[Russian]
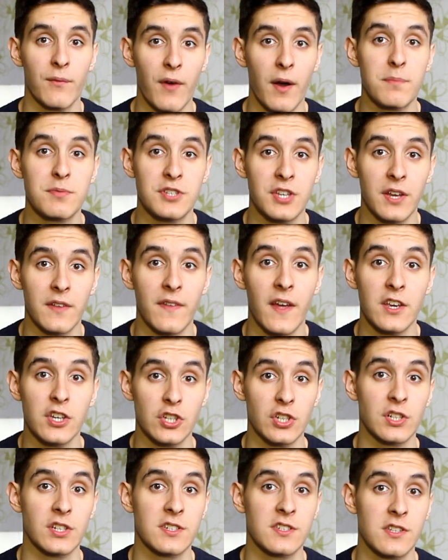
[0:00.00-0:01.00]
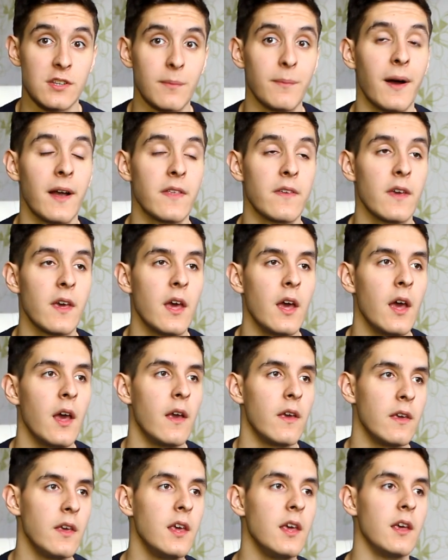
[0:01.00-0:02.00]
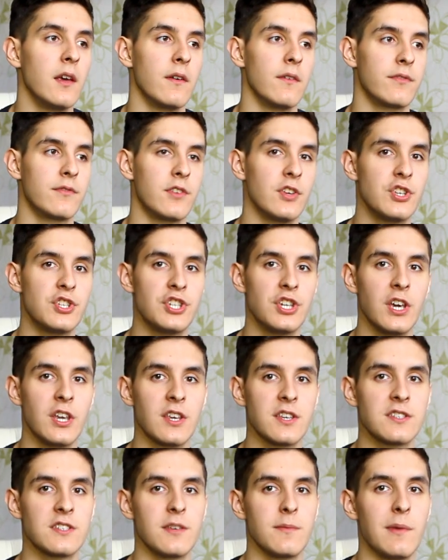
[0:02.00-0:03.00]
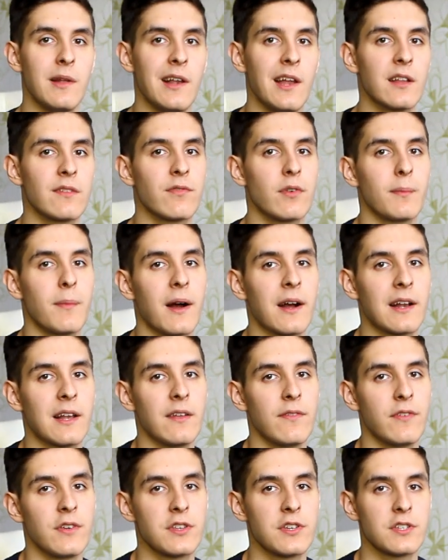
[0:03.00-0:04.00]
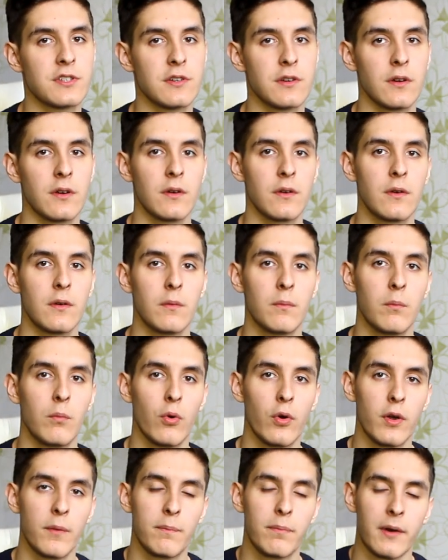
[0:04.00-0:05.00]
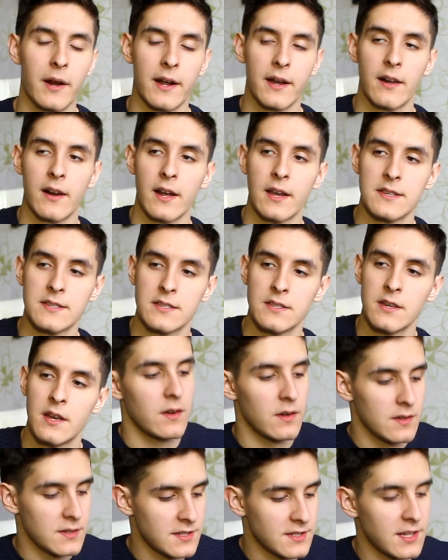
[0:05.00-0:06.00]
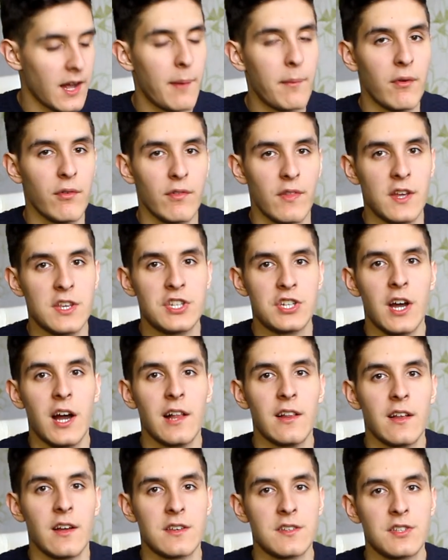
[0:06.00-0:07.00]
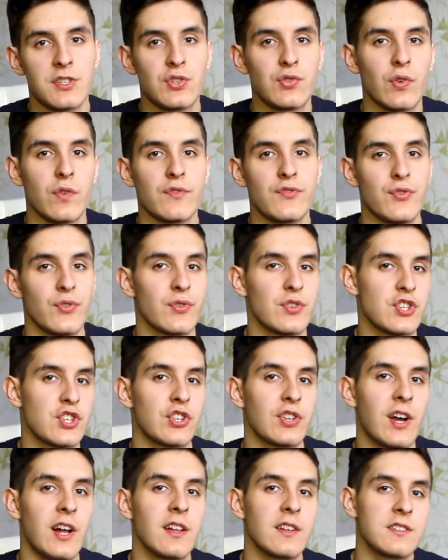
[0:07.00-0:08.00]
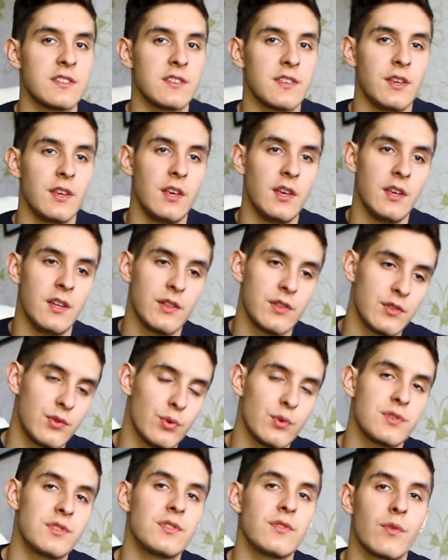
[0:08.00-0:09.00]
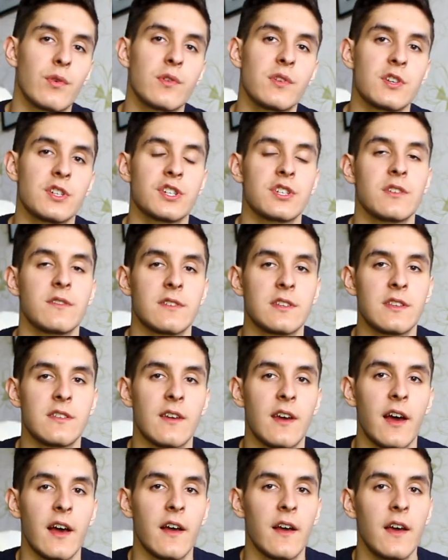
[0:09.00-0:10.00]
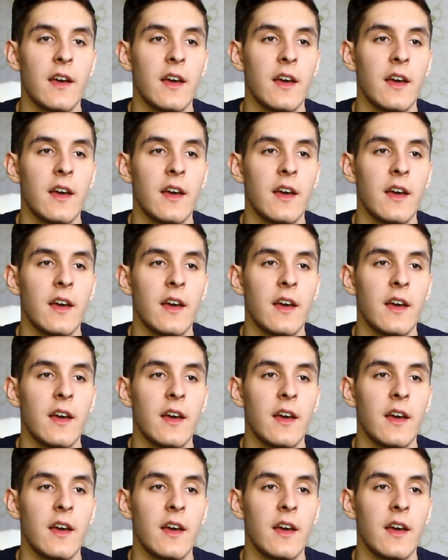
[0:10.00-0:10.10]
вообще начал их снимать. И в течение 7 лет вы могли видеть мой прогресс. С самого начала, с чего все начиналось и до сегодняшнего дня.